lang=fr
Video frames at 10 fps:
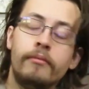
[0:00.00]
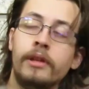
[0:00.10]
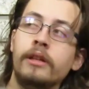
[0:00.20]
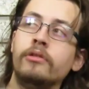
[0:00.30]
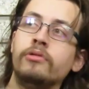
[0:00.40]

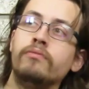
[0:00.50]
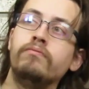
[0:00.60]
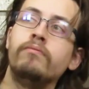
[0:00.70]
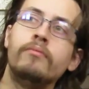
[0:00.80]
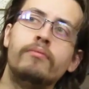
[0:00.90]
Mais euh,
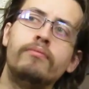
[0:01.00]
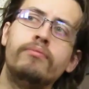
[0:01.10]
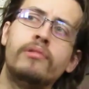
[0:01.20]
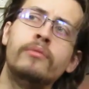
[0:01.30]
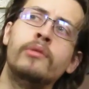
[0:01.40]

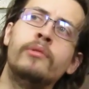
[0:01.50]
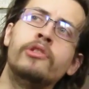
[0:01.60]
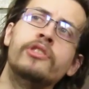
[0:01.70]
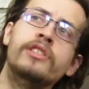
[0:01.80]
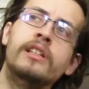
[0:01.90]
pour le
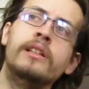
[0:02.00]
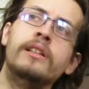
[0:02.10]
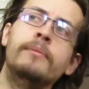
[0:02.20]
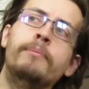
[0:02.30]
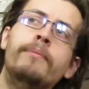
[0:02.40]
moment,
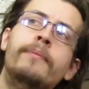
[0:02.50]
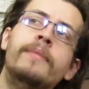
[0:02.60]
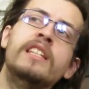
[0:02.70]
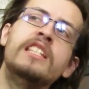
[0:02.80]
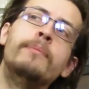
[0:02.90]
c'est
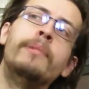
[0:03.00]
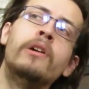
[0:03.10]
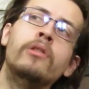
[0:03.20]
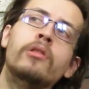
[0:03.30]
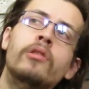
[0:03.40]
c'est pas
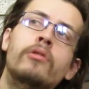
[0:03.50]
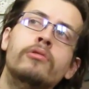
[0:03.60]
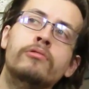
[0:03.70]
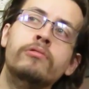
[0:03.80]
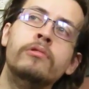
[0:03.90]
encore
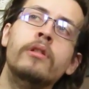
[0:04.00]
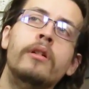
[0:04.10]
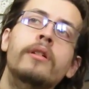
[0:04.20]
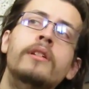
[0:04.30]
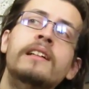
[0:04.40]
en cours.